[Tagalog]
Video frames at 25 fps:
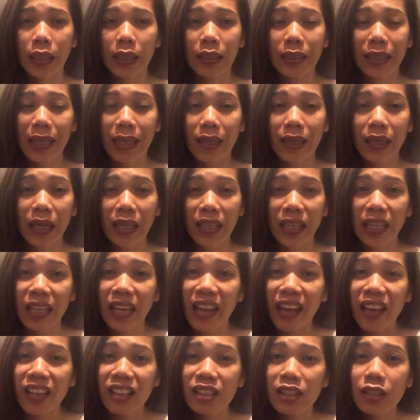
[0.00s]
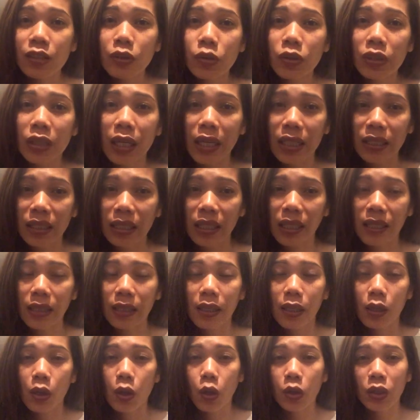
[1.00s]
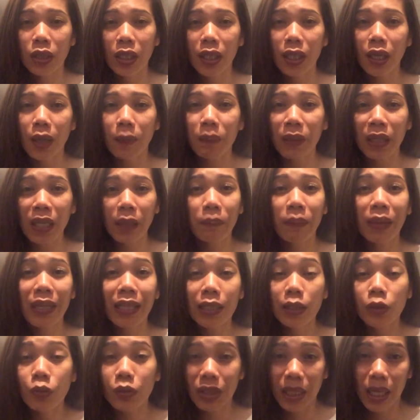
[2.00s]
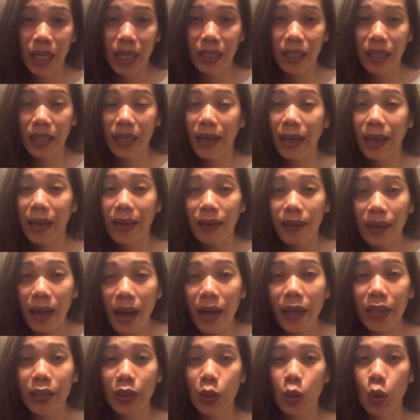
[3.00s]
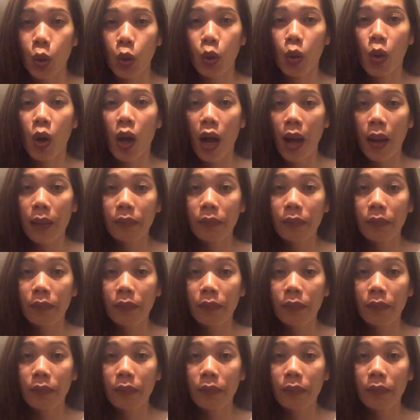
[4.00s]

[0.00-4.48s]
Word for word: talagang ina-excess ko sa kanya o talagang pinipilit ko sa kanya na kailangan kong